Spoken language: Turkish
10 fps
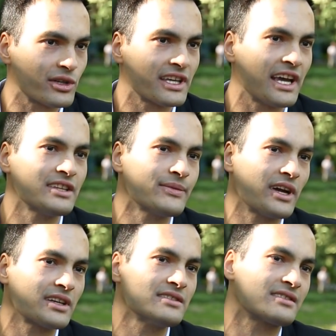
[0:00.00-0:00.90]
göre kendi
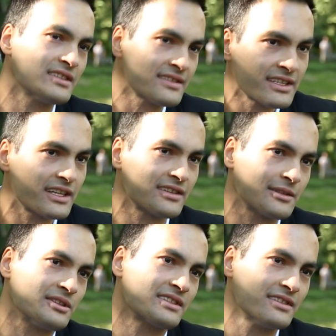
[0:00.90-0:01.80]
farkınızı nasıl
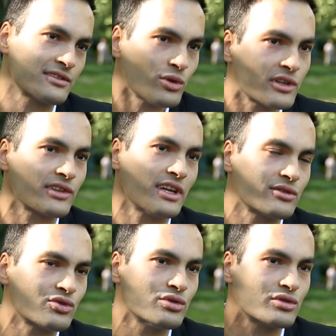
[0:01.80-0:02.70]
yaratabilirsiniz? O
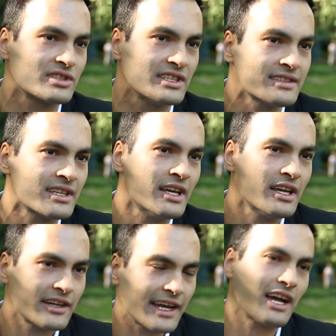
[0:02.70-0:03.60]
açıdan düşünürseniz
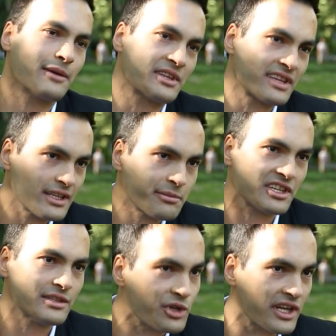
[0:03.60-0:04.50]
rekabette de bir
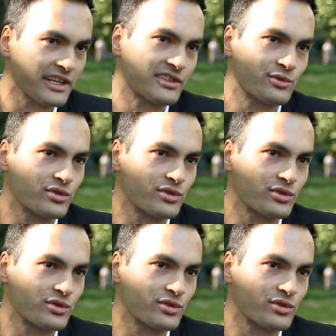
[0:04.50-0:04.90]
adım öne geçmiş